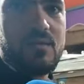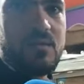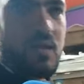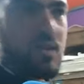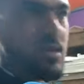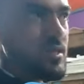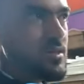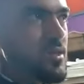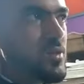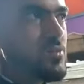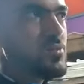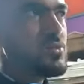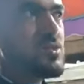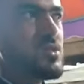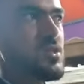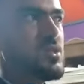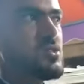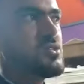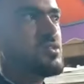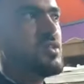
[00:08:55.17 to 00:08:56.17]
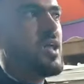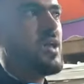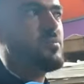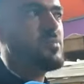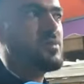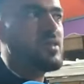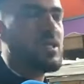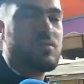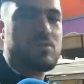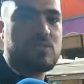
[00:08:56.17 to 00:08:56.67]
يعني الدرويش هذا يشد
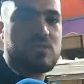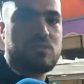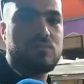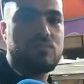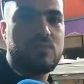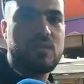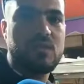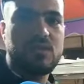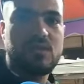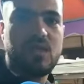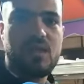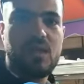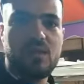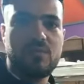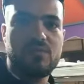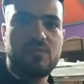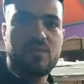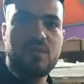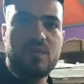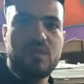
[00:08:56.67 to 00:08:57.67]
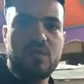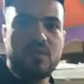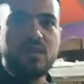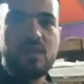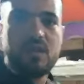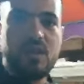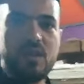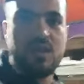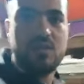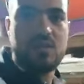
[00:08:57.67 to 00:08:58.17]
حبه ديال البصل ب 100 درهم
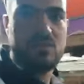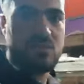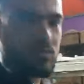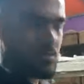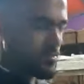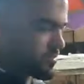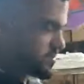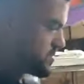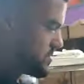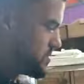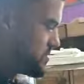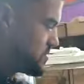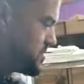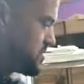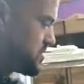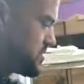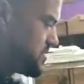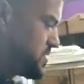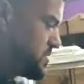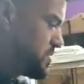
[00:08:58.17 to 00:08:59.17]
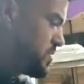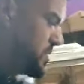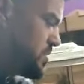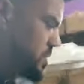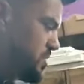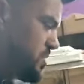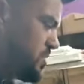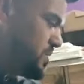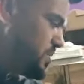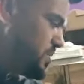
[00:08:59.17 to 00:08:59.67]
الدرويش قادر قادر انه يشريها بهذا